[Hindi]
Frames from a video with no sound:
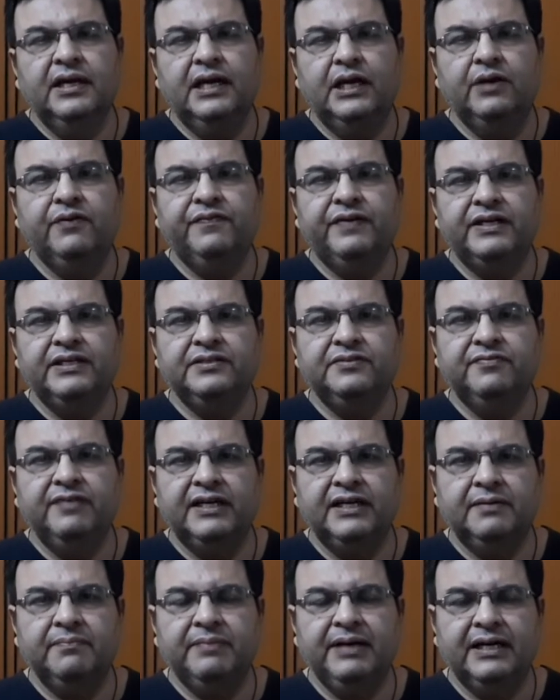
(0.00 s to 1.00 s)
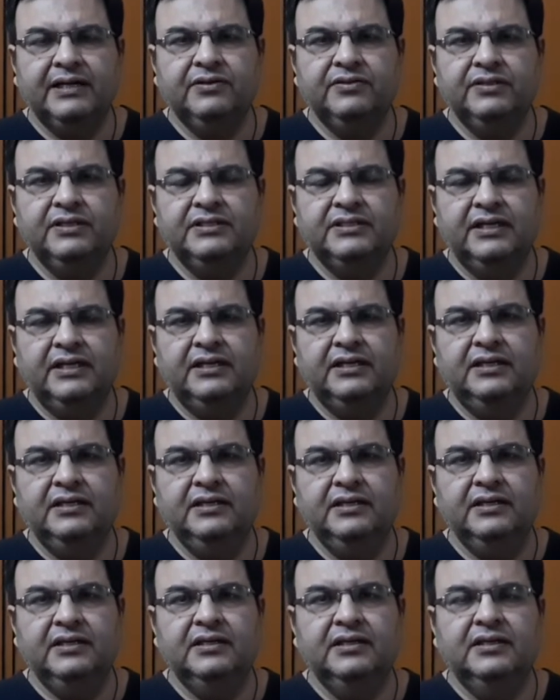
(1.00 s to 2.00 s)
हेलो फ्रेंड्स वेलकम बैक टू द चैनल
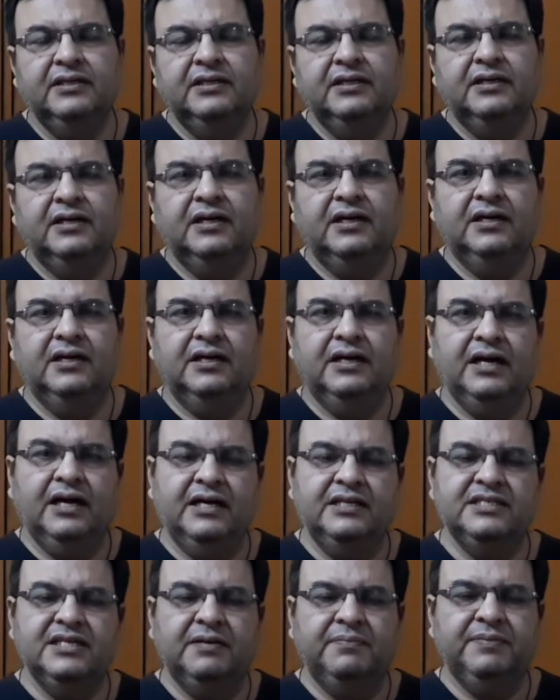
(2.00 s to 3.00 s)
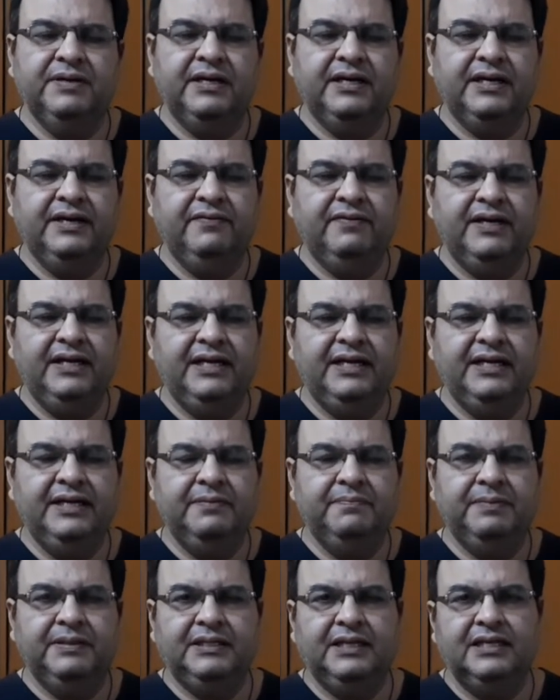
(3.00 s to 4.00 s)
आज हम करने वाले
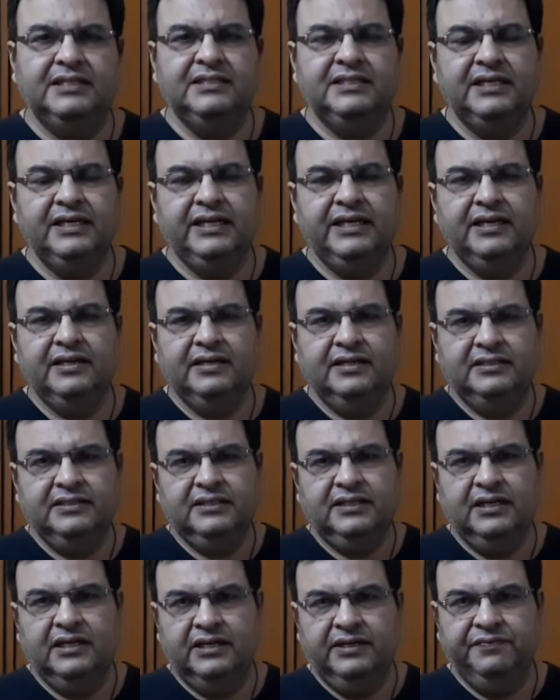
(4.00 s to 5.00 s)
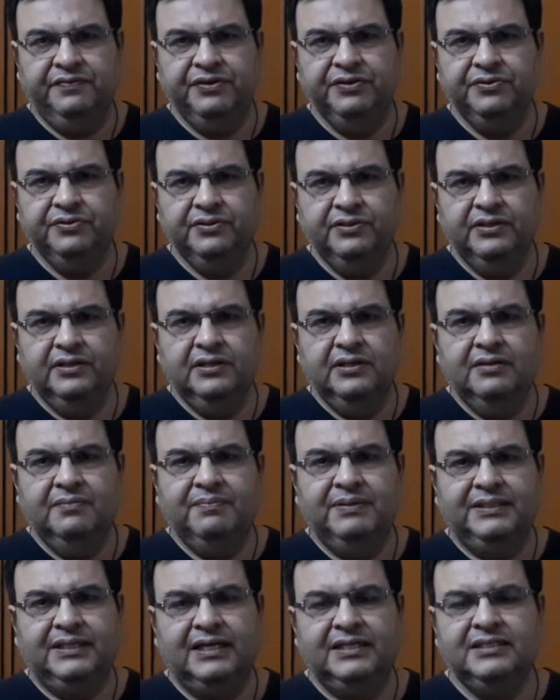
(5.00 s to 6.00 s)
हैं पतंजलि के रस का रिव्यू
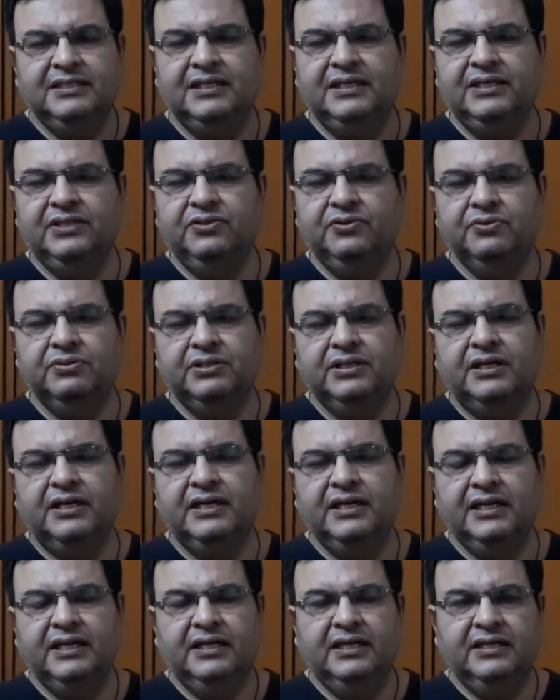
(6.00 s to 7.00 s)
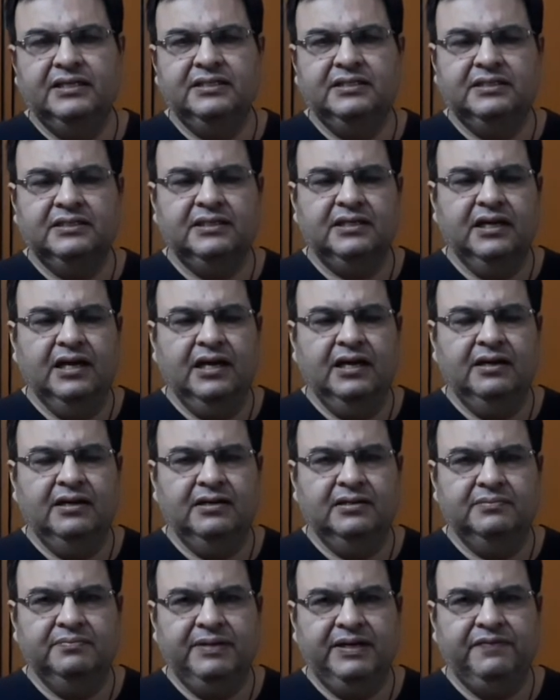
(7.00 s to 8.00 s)
पतंजलि दो तरह के रस
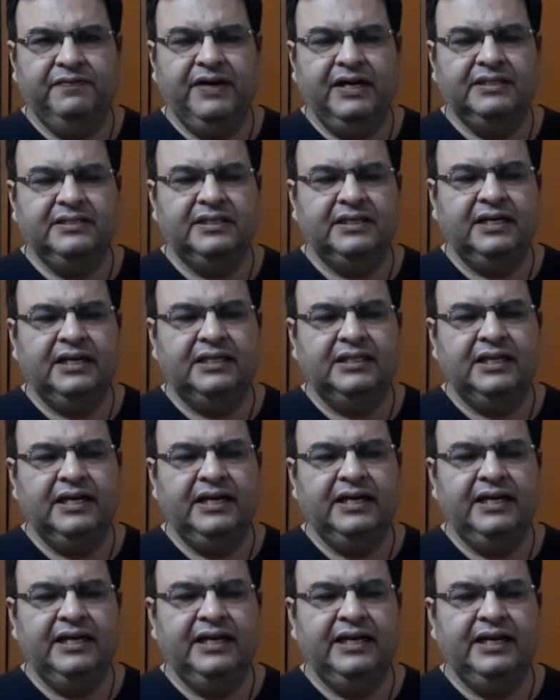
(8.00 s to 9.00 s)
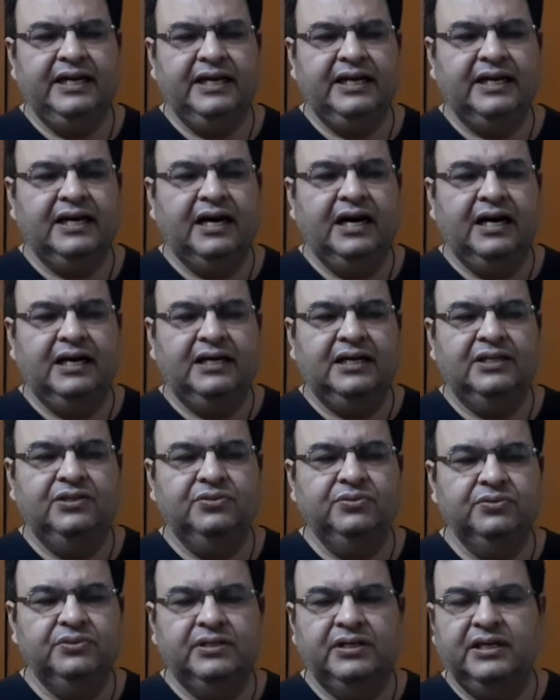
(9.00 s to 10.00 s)
मैन्युफैक्चर uh, करता है एक आटा
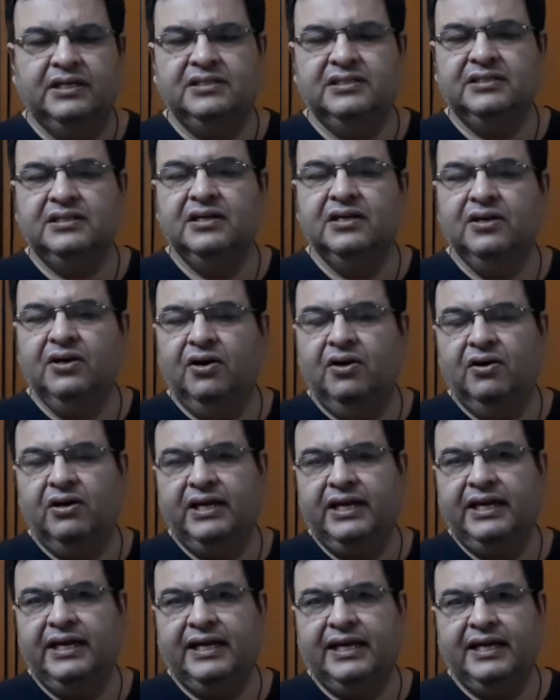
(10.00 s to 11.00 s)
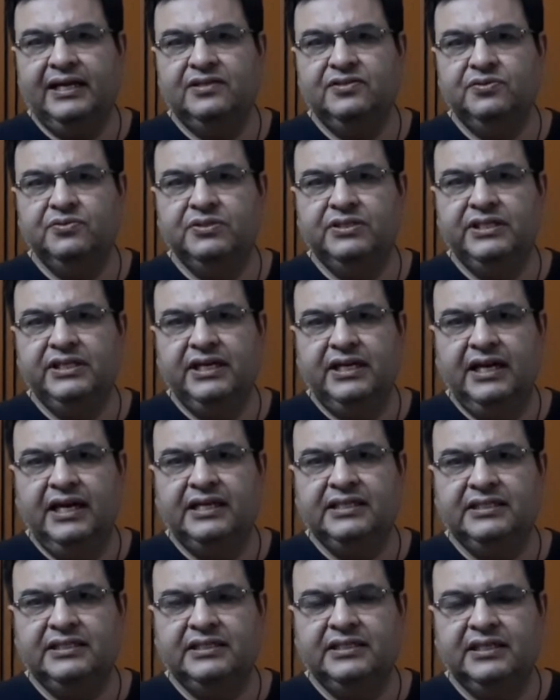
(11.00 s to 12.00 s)
दूध रस और एक है सूजी
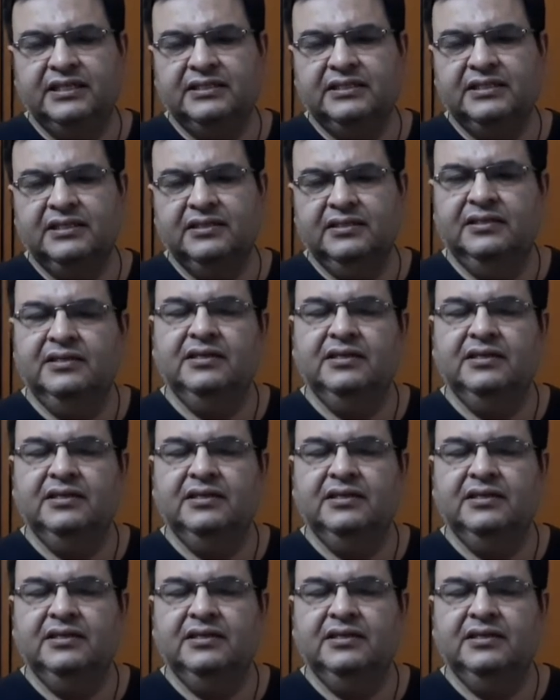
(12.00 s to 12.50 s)
इलायची रस